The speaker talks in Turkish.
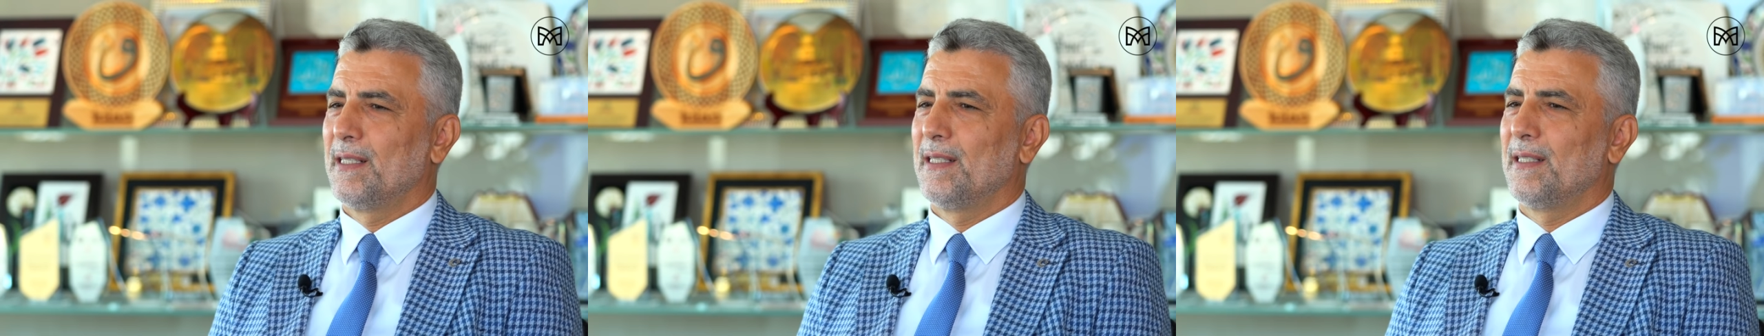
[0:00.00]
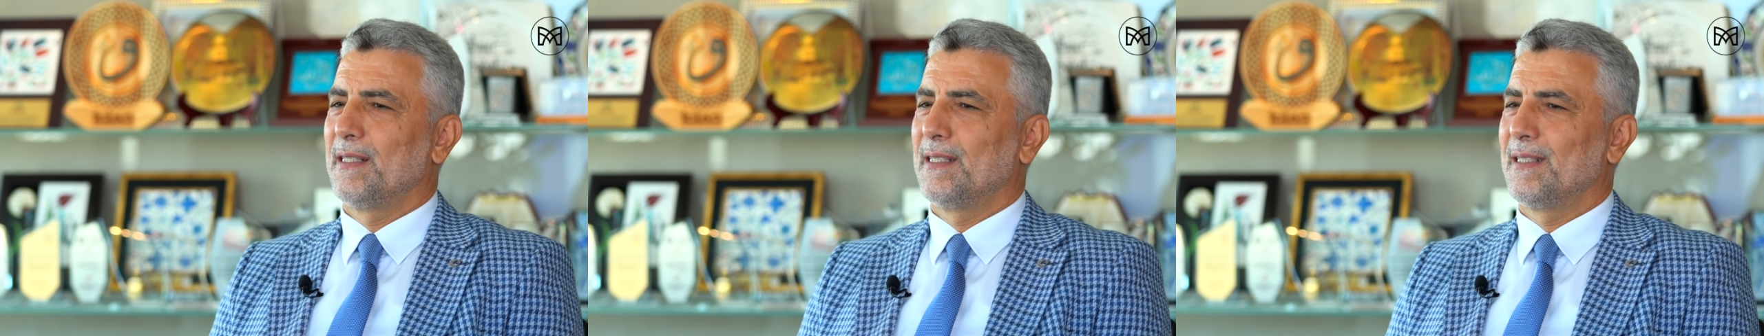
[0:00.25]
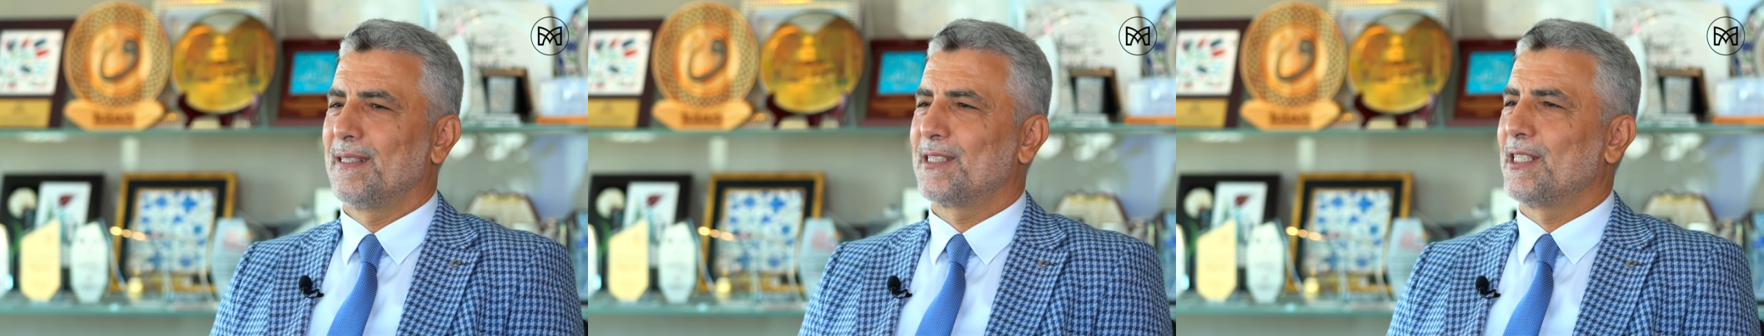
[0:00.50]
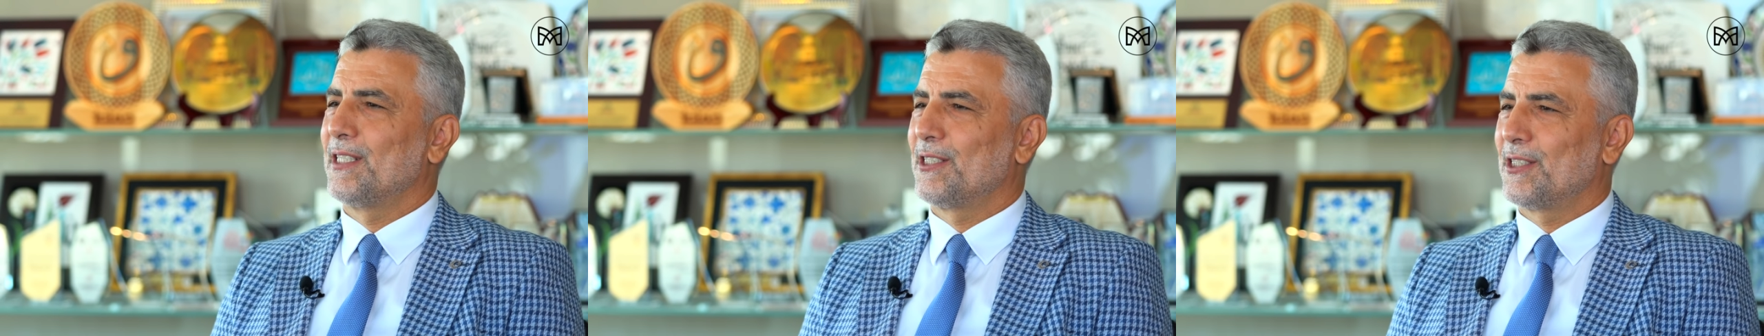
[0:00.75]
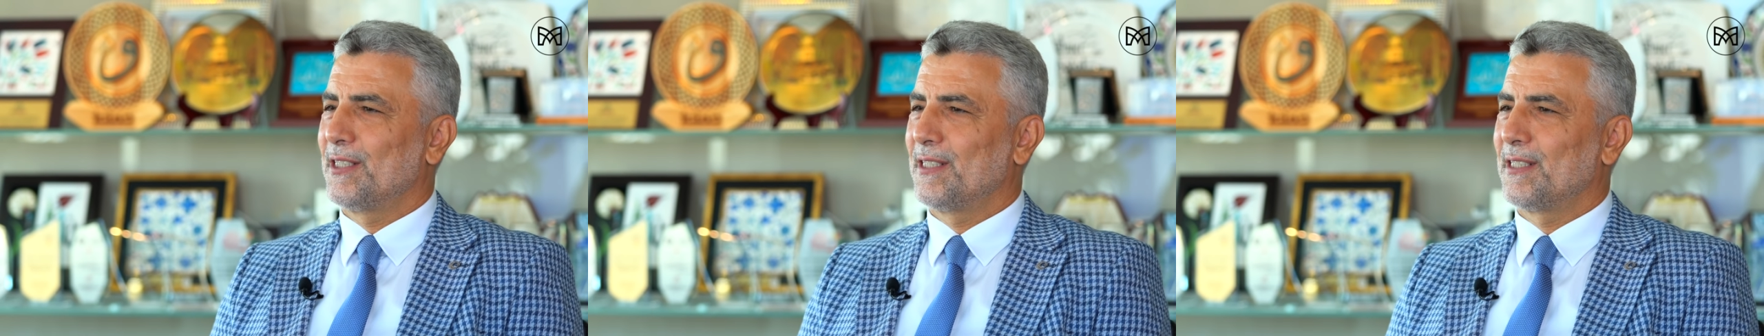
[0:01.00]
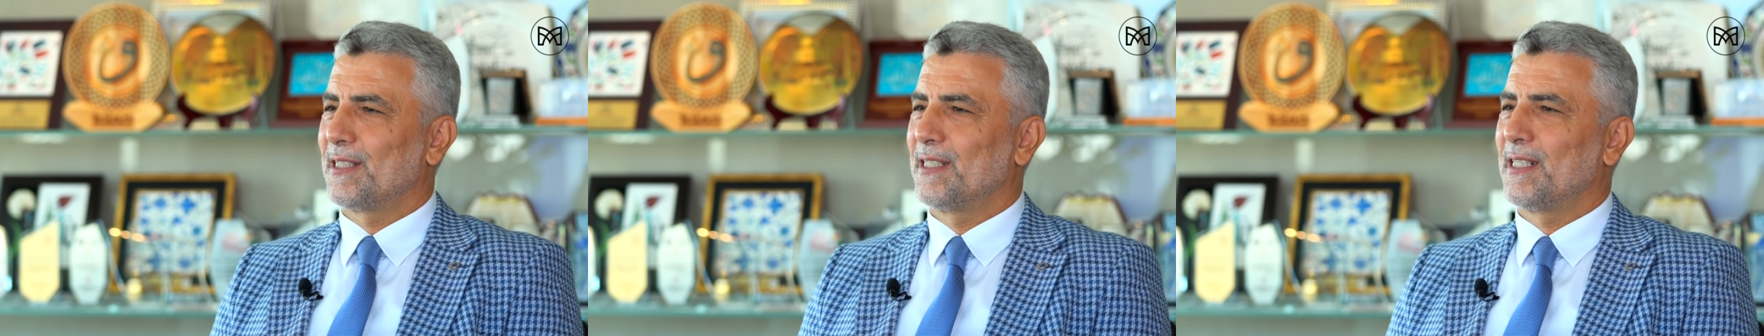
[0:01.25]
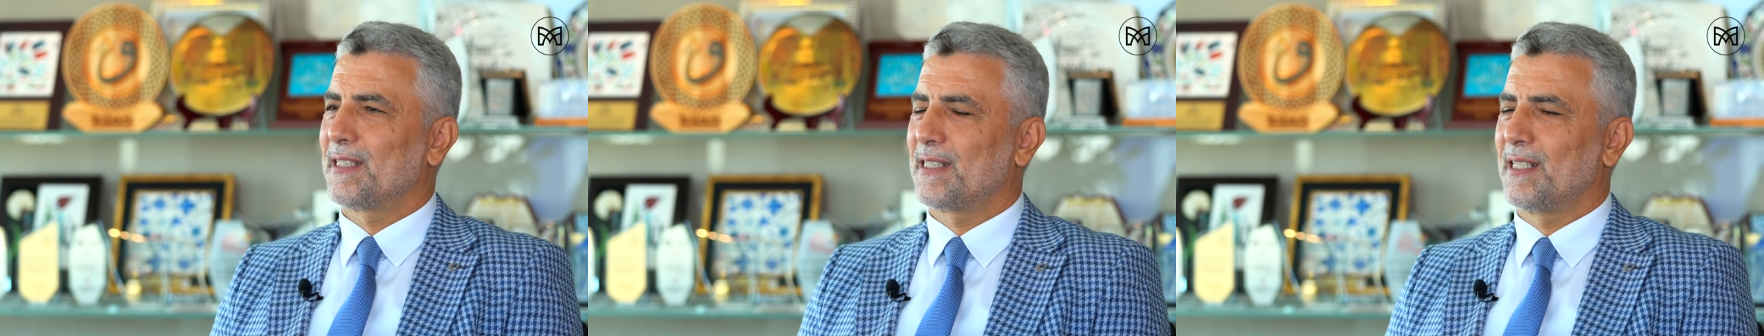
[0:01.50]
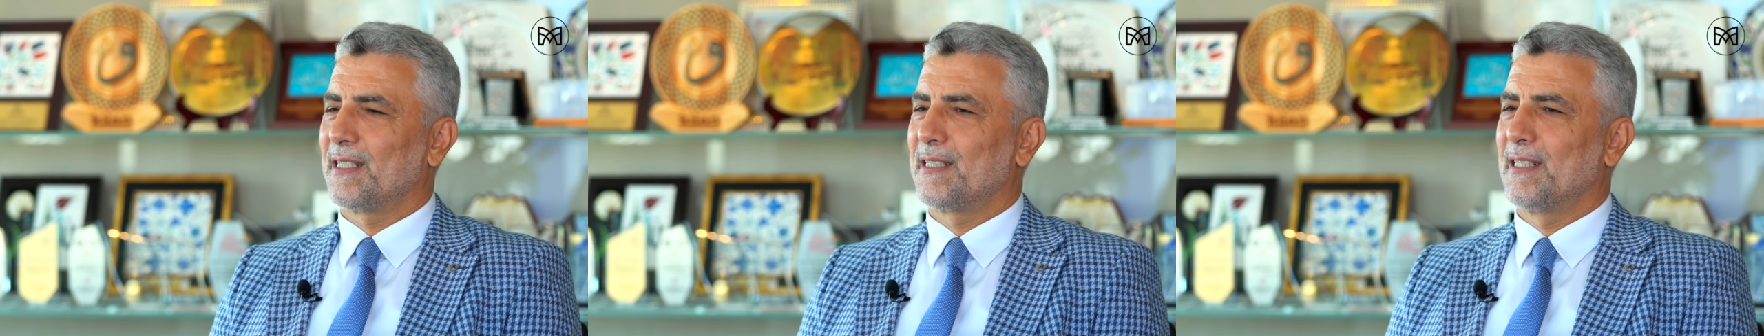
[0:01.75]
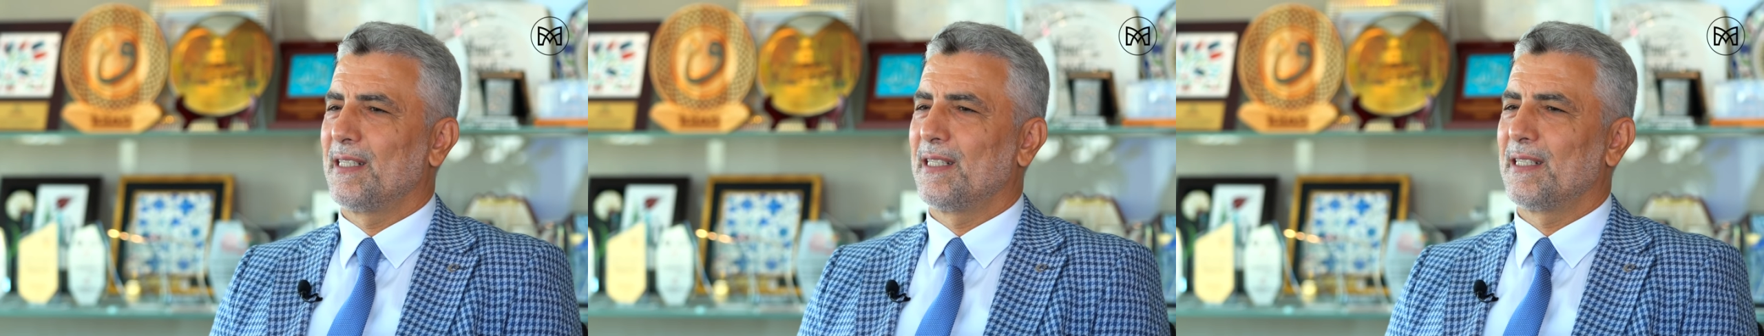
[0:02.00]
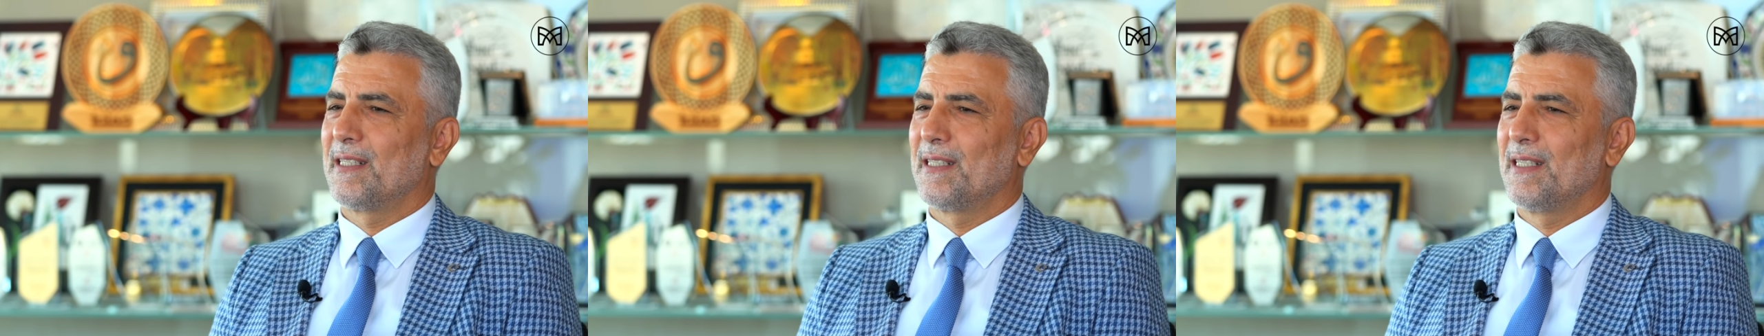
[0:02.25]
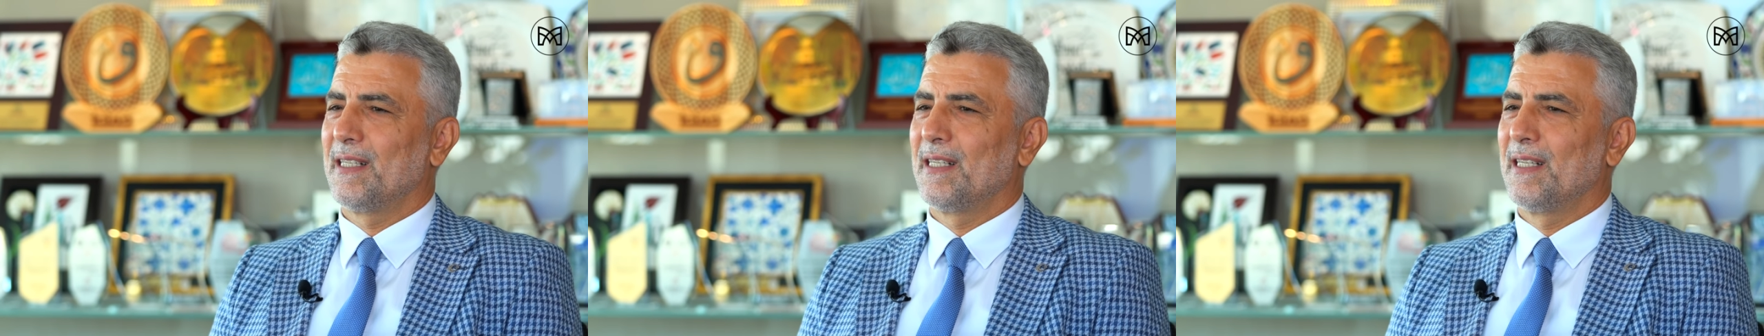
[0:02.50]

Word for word: ee, çalışırdık yaz tatillerinde.